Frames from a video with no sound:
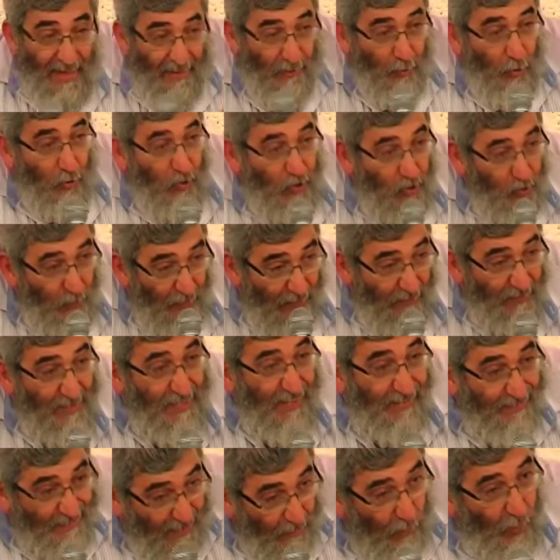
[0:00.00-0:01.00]
être juif,
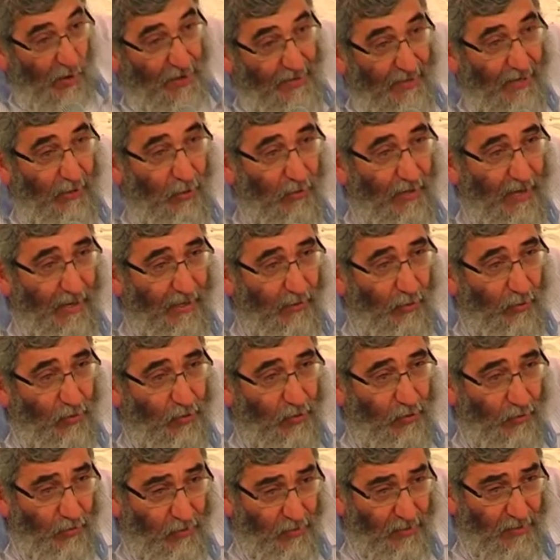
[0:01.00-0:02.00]
c'est témoigner de quelque
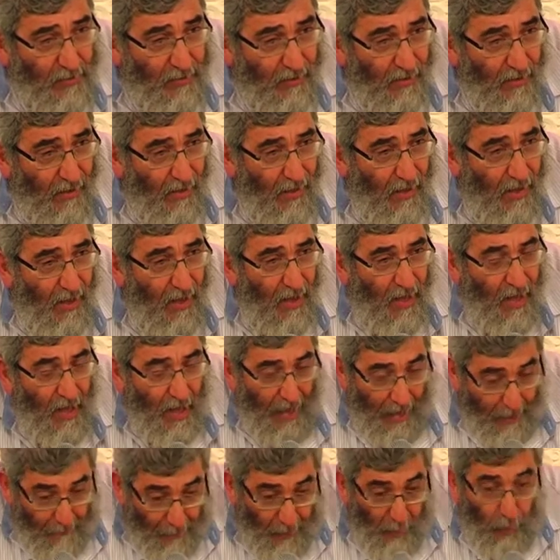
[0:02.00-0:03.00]
chose,
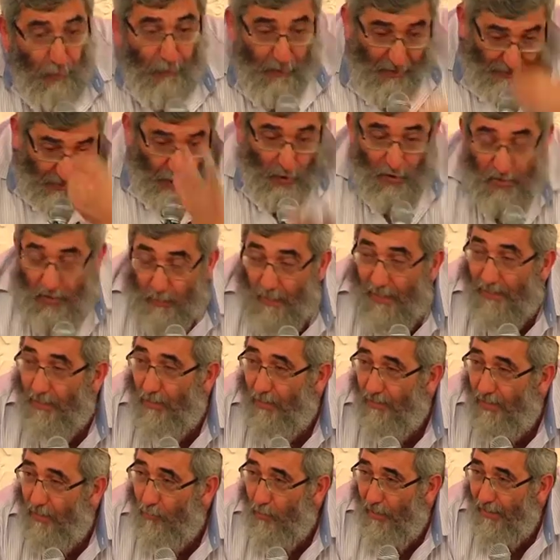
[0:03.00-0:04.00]
et puis de transmettre
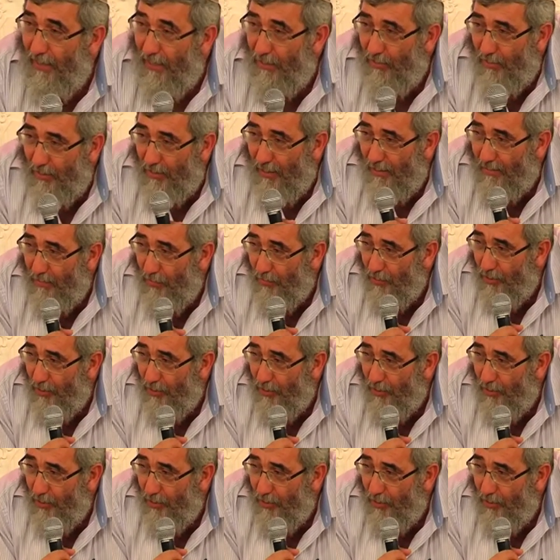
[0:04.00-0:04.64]
ce témoignage de génération en